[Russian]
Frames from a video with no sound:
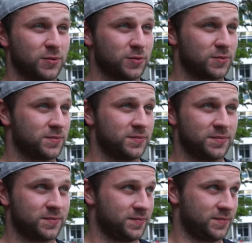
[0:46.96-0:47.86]
Но
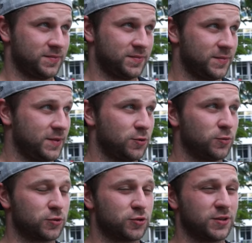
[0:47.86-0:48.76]
не
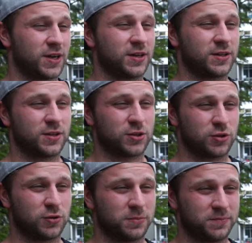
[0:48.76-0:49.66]
думал, что так это
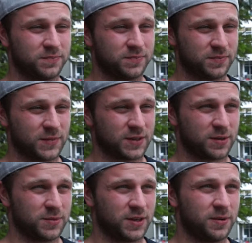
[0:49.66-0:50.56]
тяжело, на
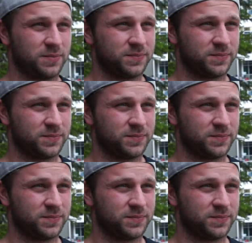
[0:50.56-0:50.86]
самом деле.